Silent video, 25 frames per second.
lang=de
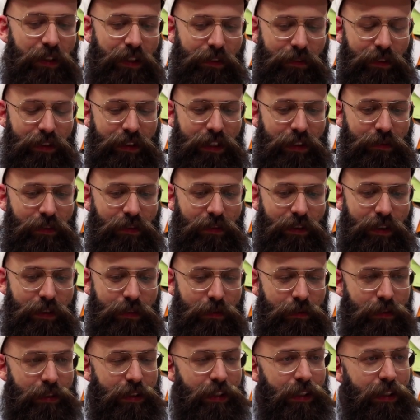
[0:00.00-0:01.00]
Wie, wie gesagt, wir
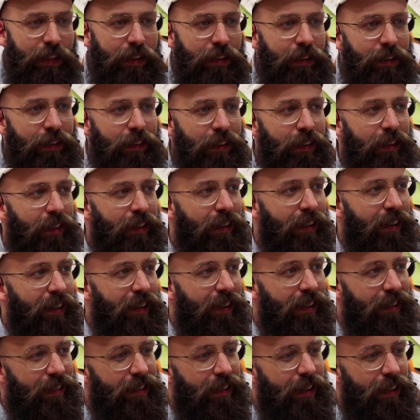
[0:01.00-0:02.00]
waren so zehn,
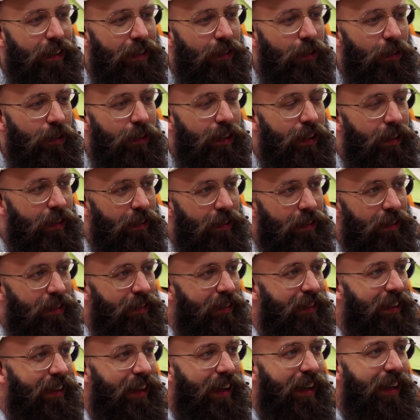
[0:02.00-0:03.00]
zehn, neun
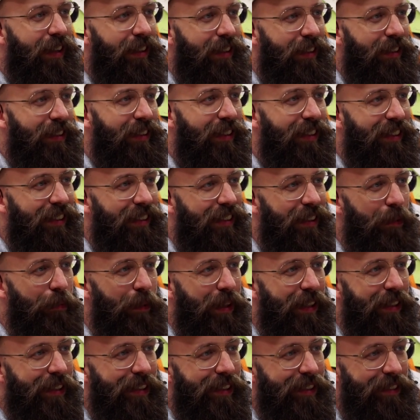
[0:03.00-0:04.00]
in
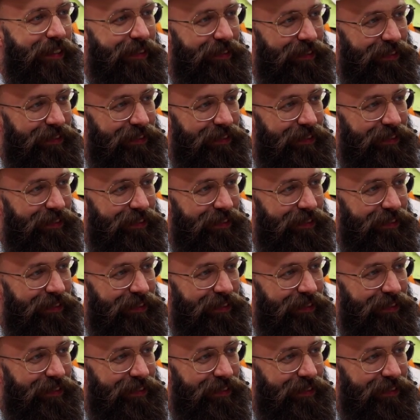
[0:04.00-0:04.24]
dem Alter.